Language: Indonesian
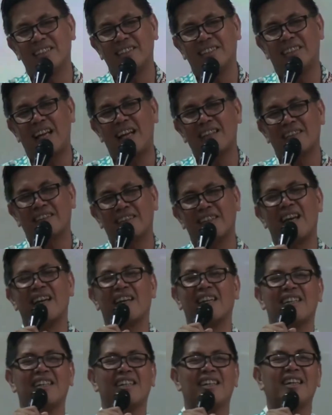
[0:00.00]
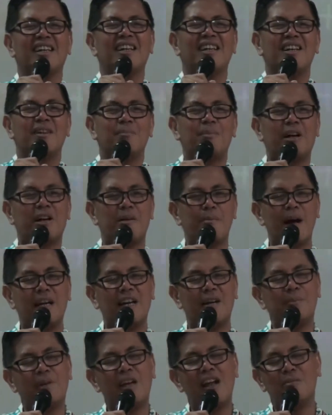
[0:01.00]
santai. Pak
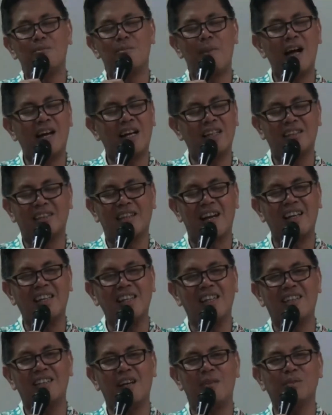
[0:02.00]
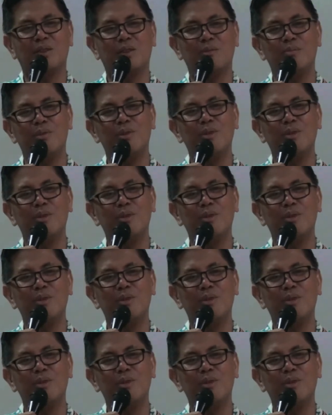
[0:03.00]
Gembala bilang makan terakhir jam 10.